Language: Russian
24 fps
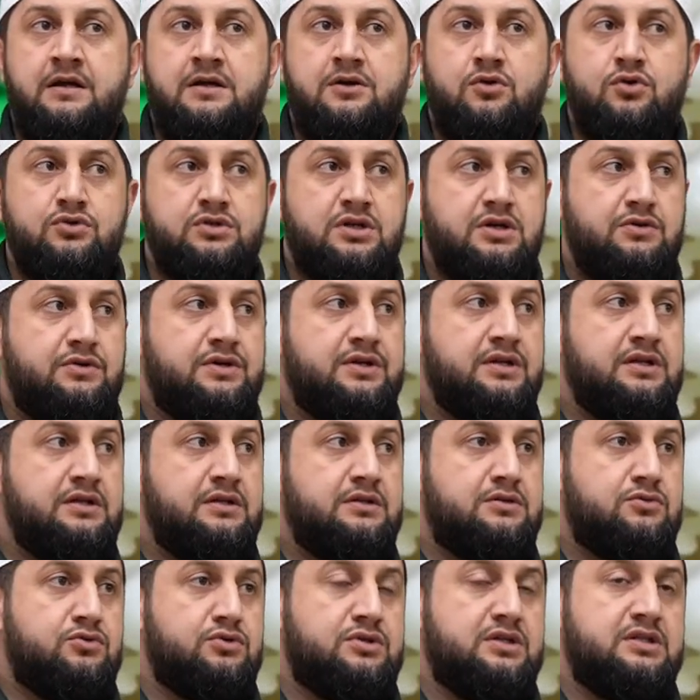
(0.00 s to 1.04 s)
Он говорил,
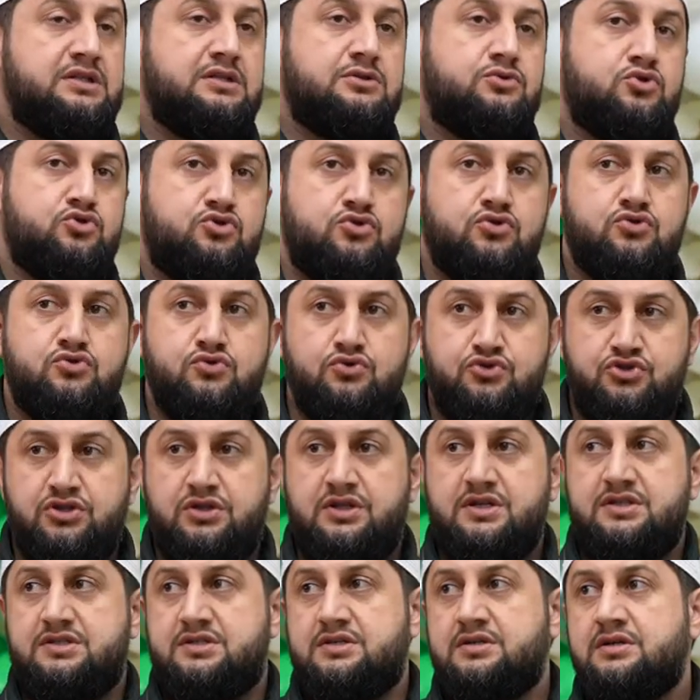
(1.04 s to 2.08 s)
вот это то, что
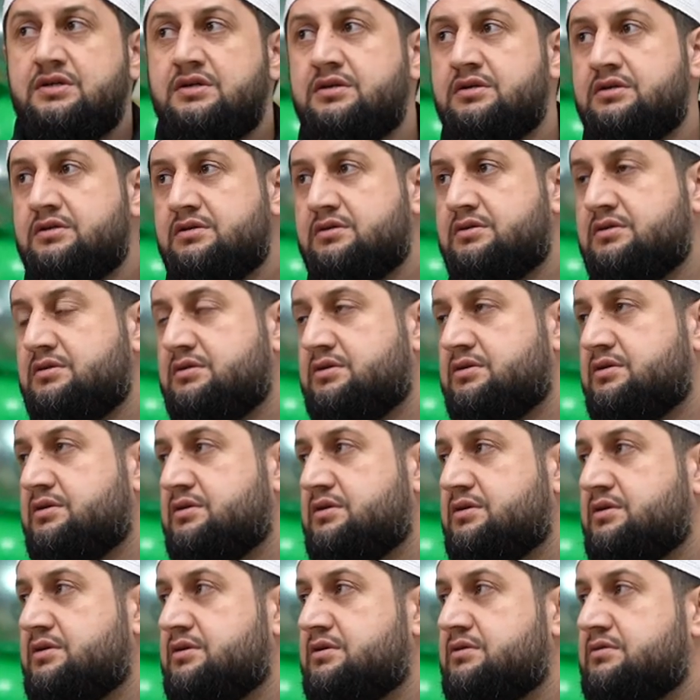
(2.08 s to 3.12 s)
случилось,
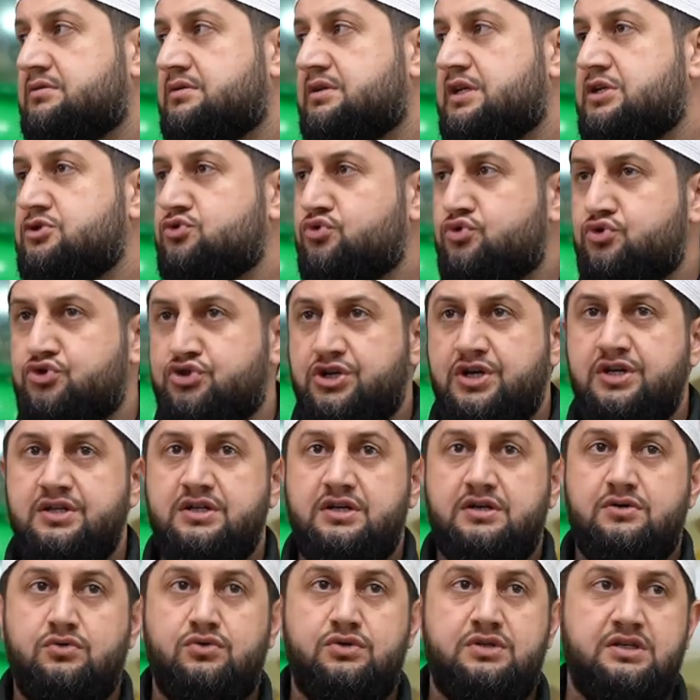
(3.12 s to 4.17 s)
э,
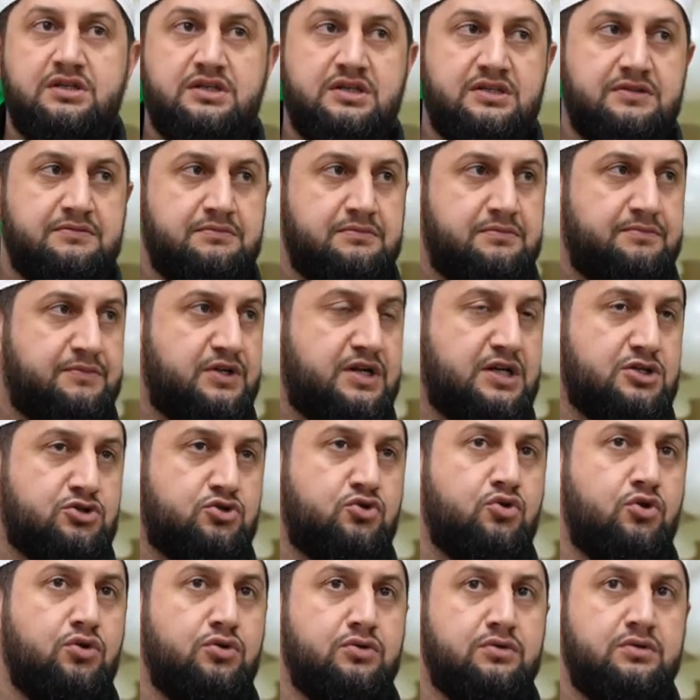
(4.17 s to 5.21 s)
разрушение, вот этот
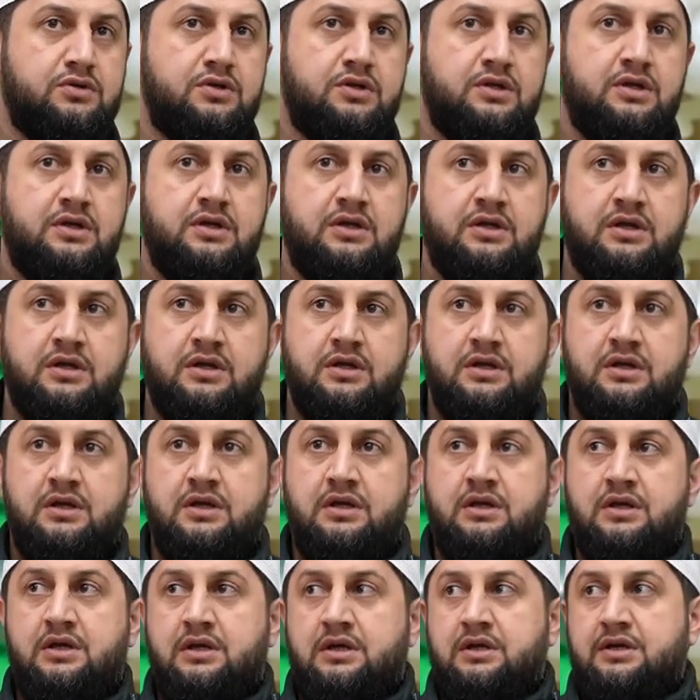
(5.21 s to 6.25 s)
раскол,
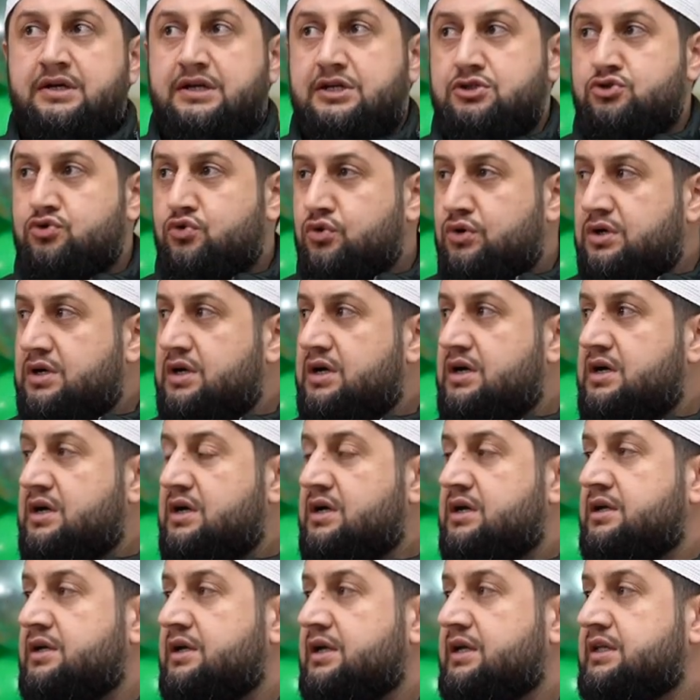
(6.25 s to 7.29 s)
разруха,
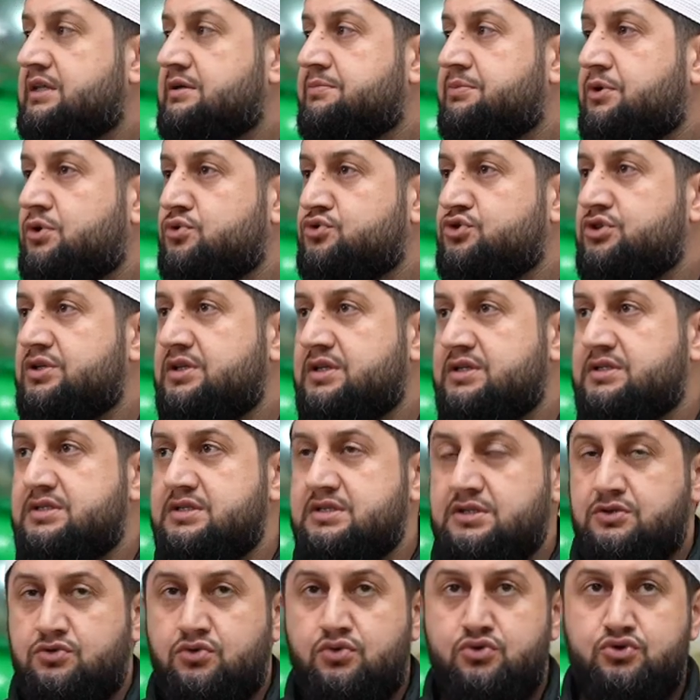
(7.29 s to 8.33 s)
это получилось
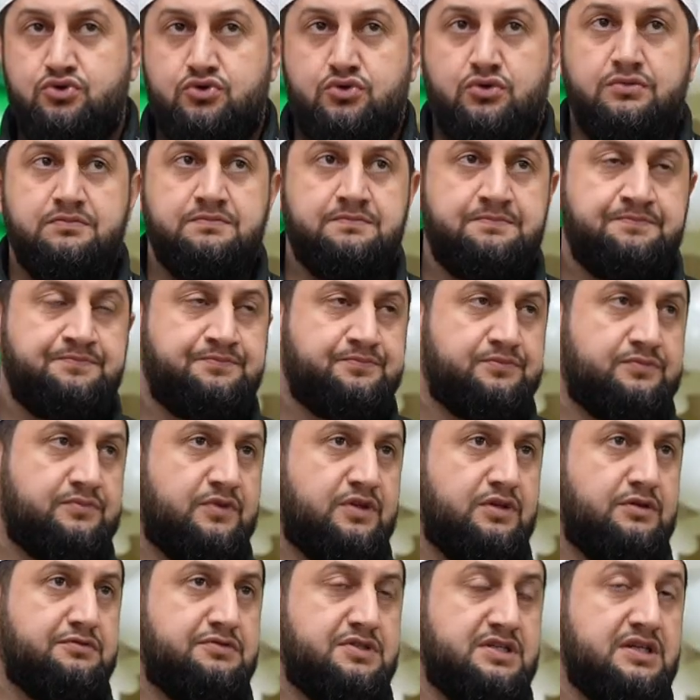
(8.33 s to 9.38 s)
из-за того, что
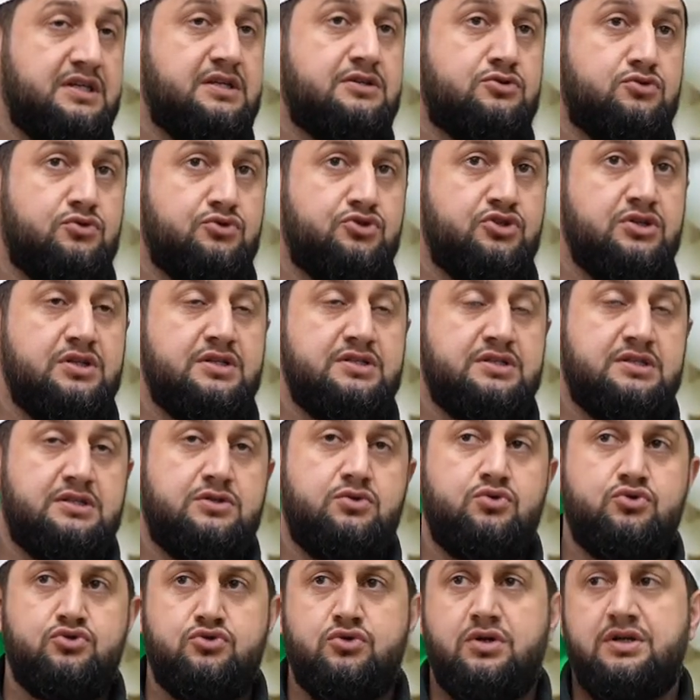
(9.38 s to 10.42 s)
в Сирии случилось из-за
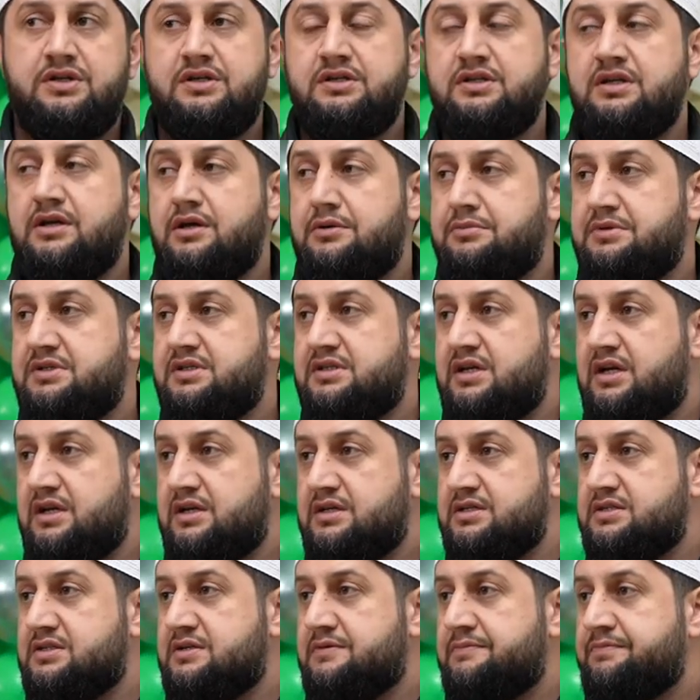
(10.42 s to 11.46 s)
того, что они не
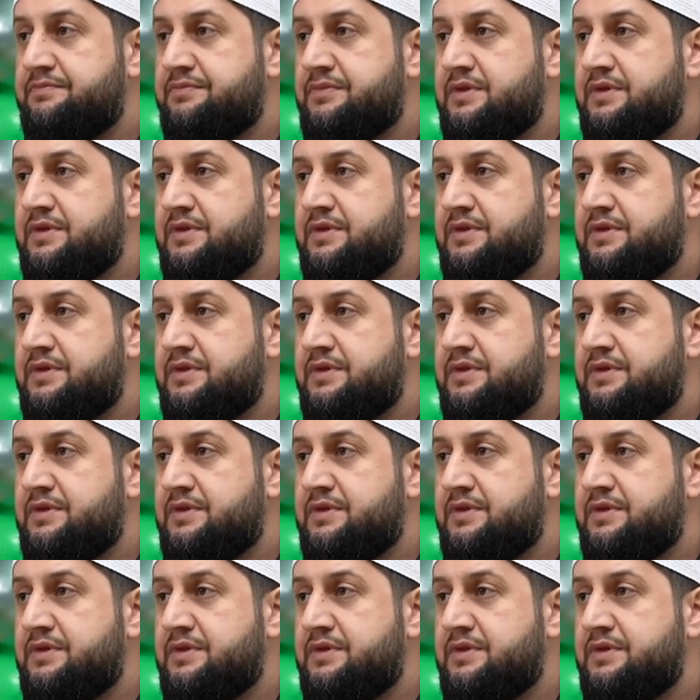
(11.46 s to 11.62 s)
объединялись.